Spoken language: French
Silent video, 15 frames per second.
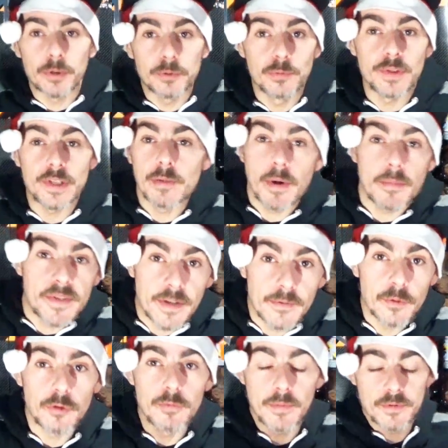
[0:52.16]
tous les mêmes
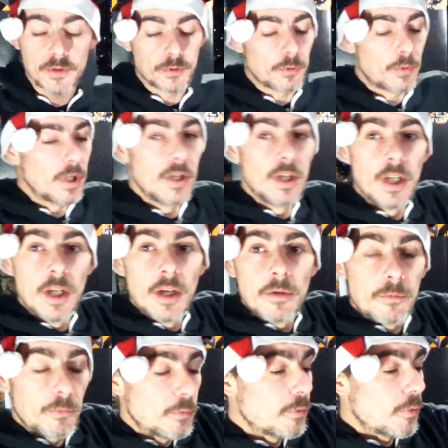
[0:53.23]
saveurs aux mêmes endroits.
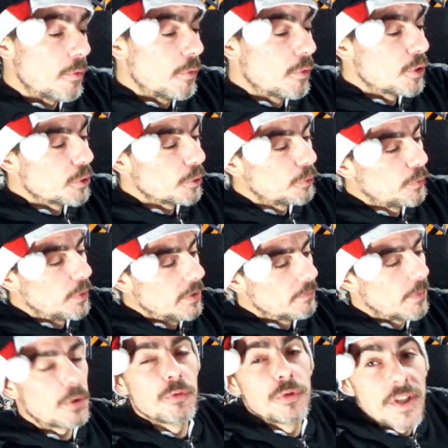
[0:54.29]
Donc aujourd'hui,
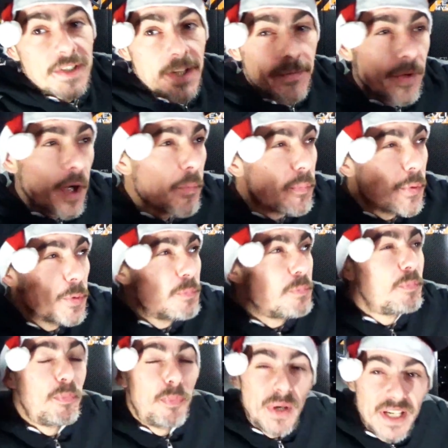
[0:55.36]
bah écoutez ça fait un peu
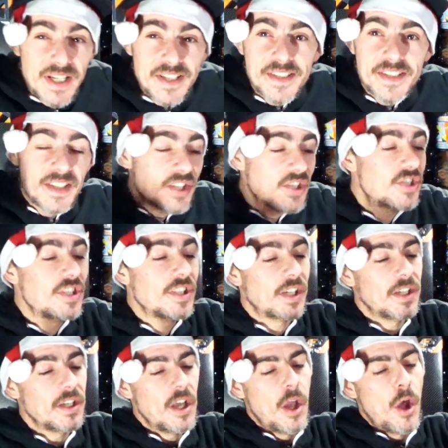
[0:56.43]
plaisir je
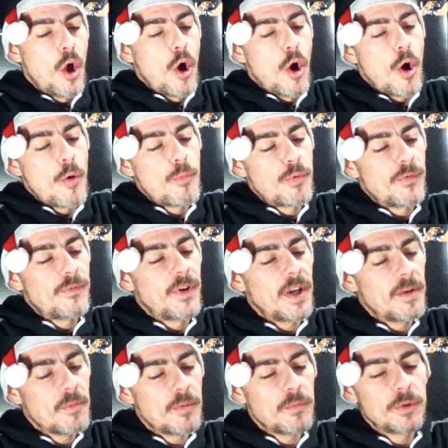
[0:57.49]
dirais, euh, pour
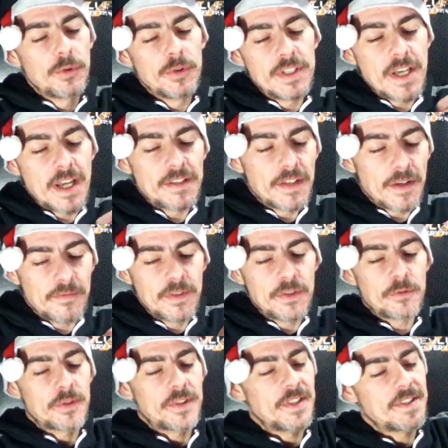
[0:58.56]
vraiment me donner un avis
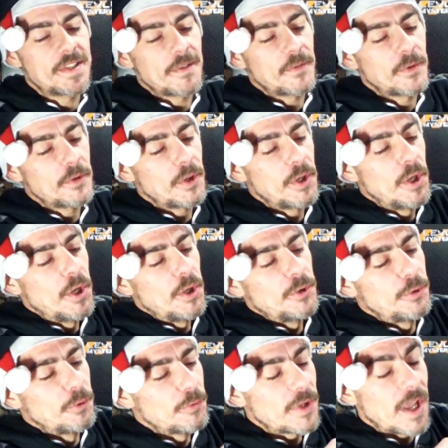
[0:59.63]
sur cette saveur.
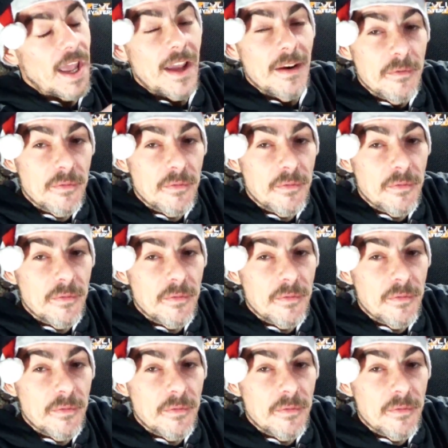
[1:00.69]
Donc El